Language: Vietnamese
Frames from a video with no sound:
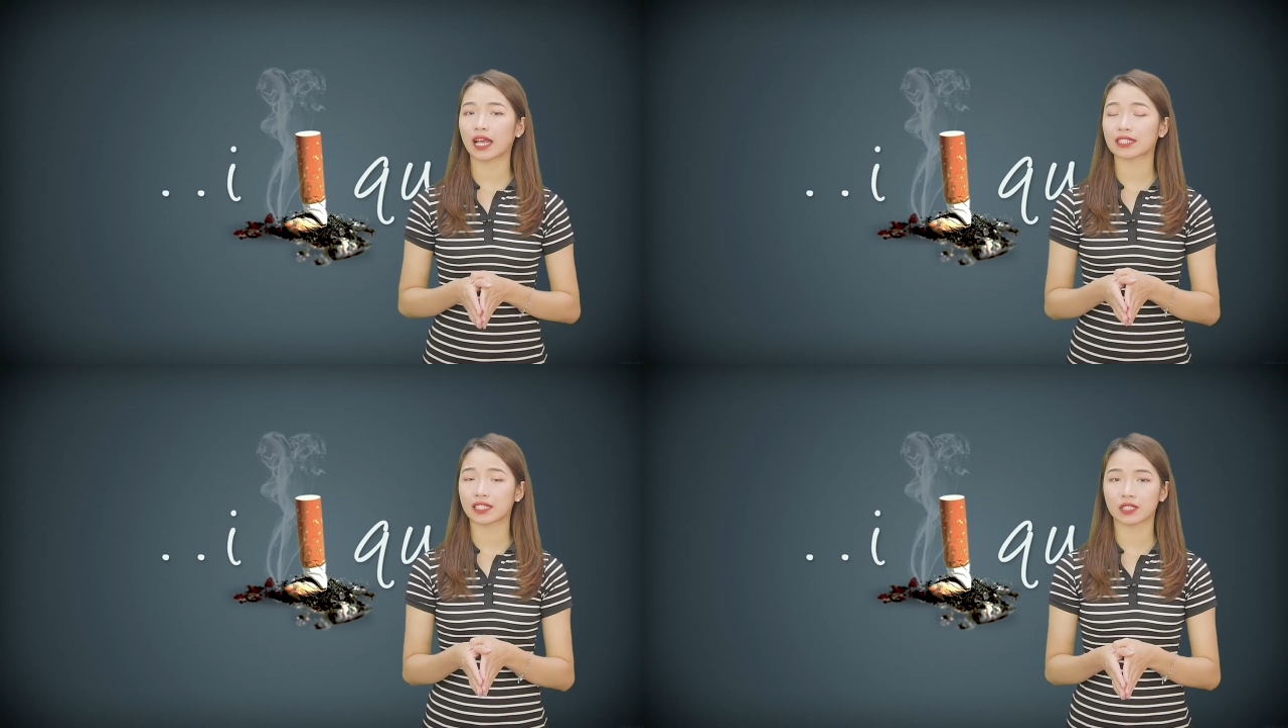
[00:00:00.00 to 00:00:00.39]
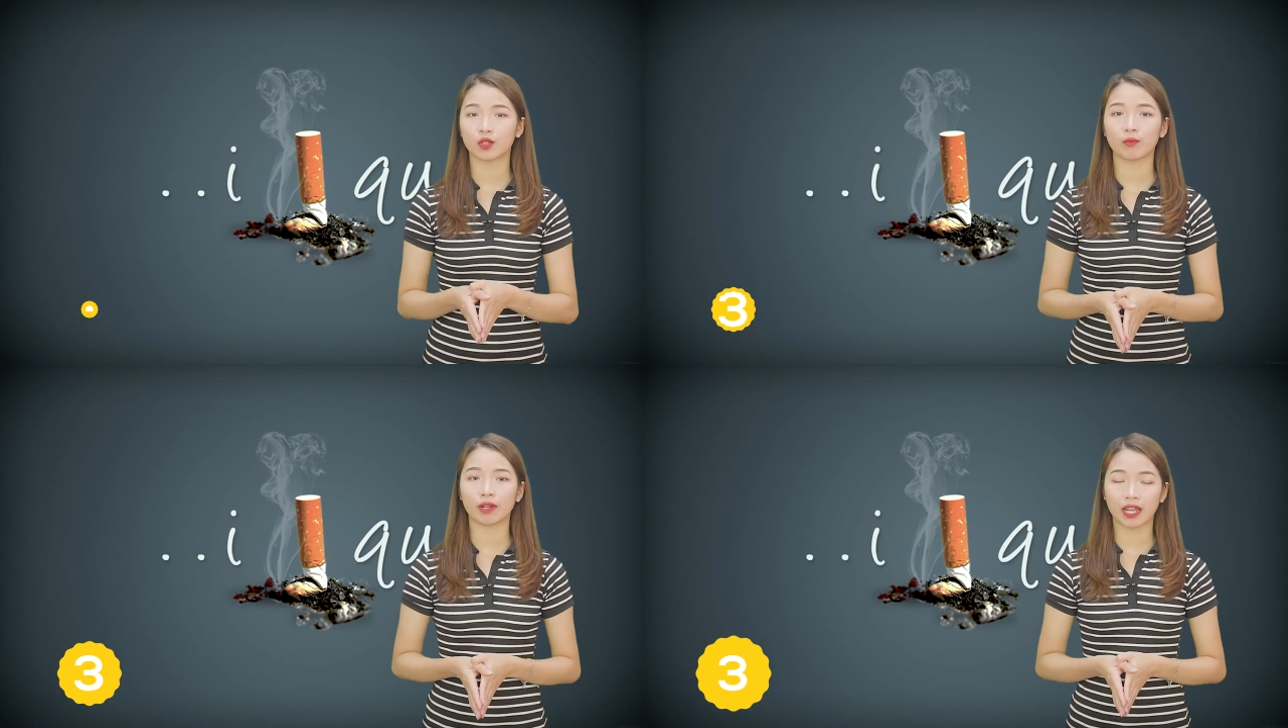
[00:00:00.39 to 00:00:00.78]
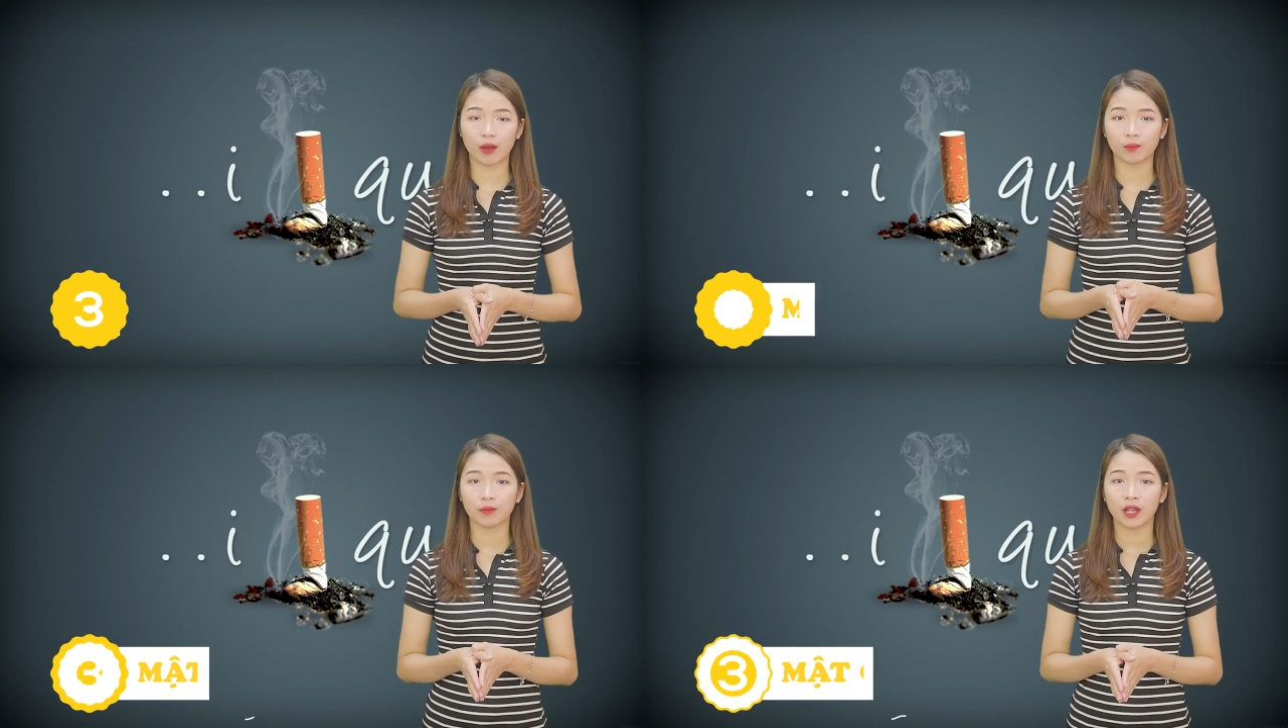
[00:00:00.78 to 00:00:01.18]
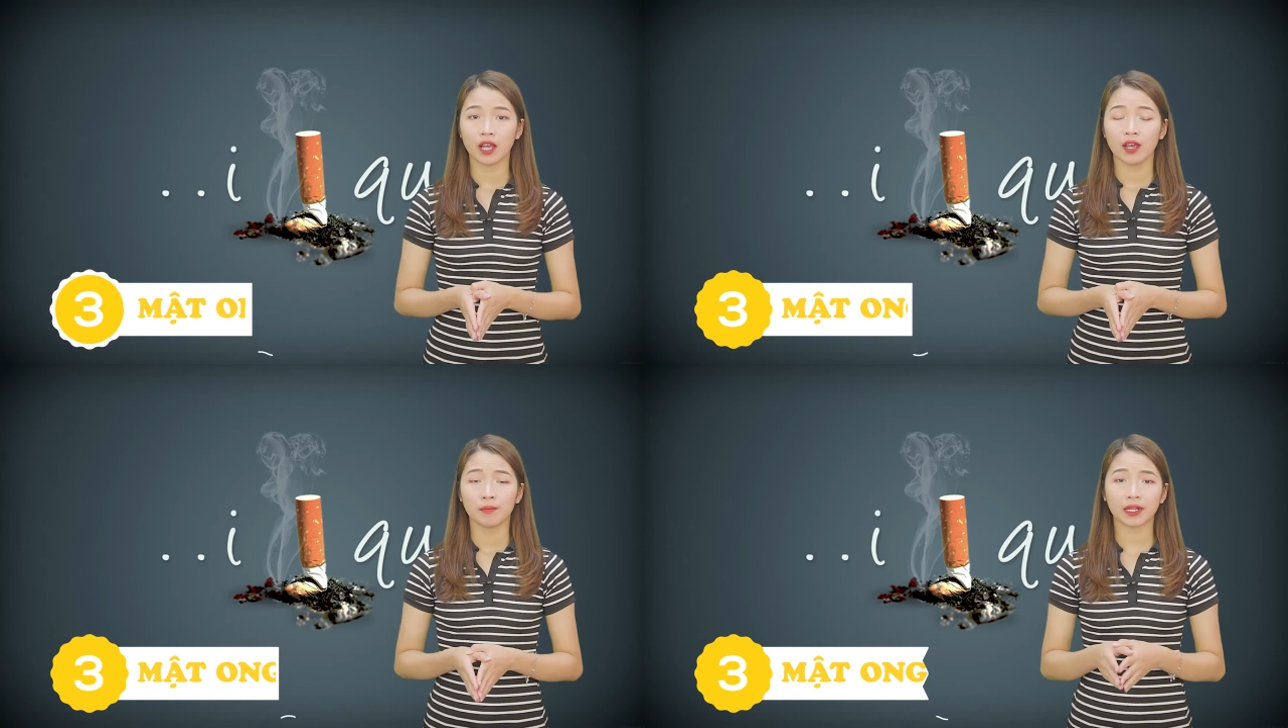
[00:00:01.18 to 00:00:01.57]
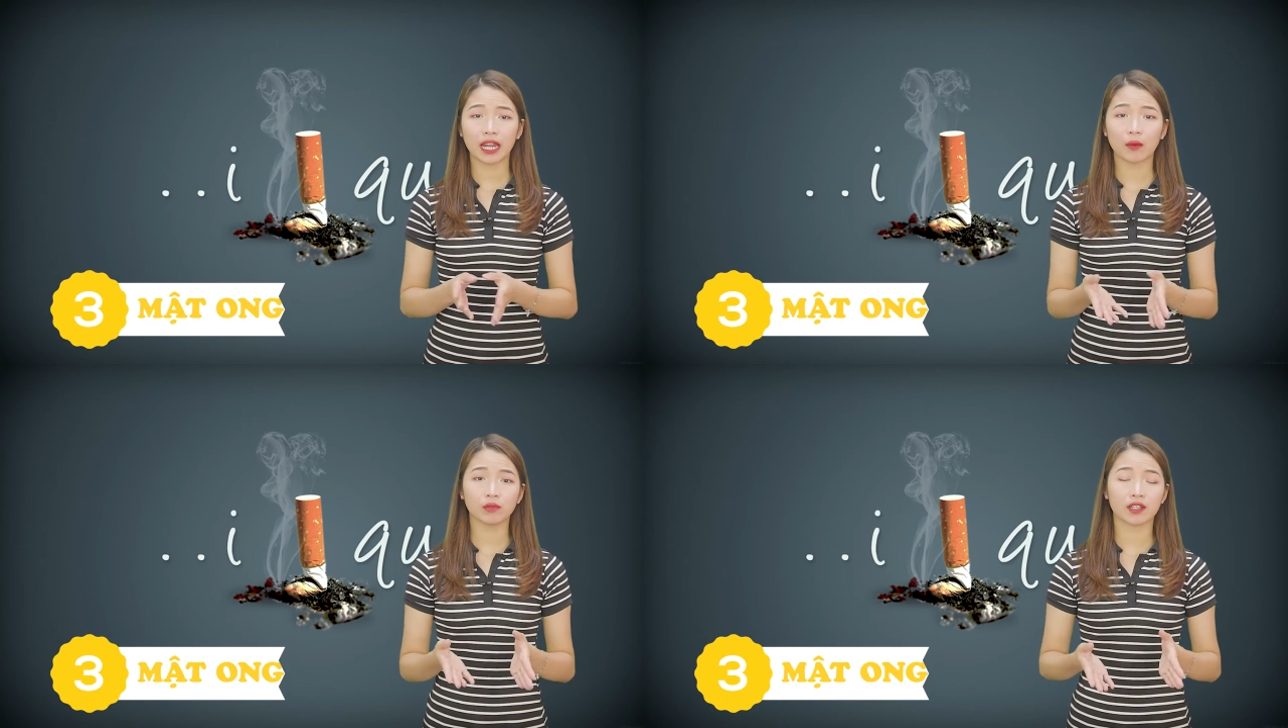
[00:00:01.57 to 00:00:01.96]
ta sử dụng mật ong. Mật
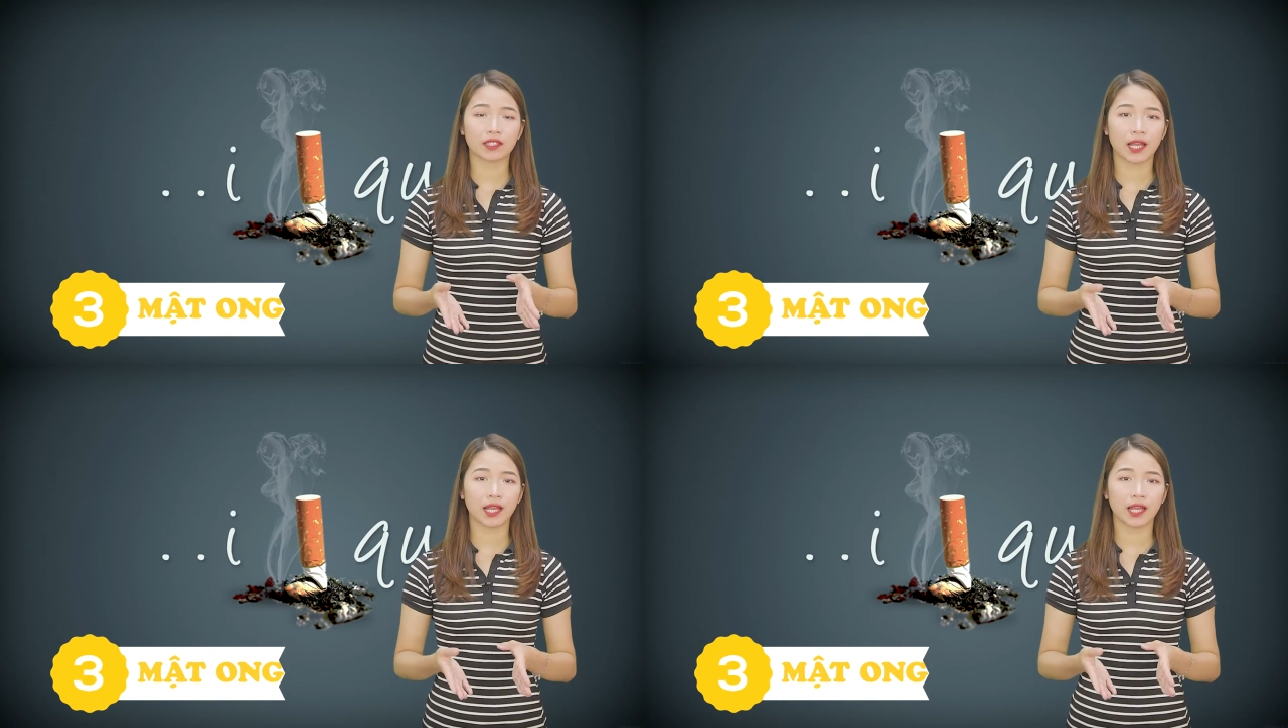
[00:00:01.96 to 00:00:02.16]
ong được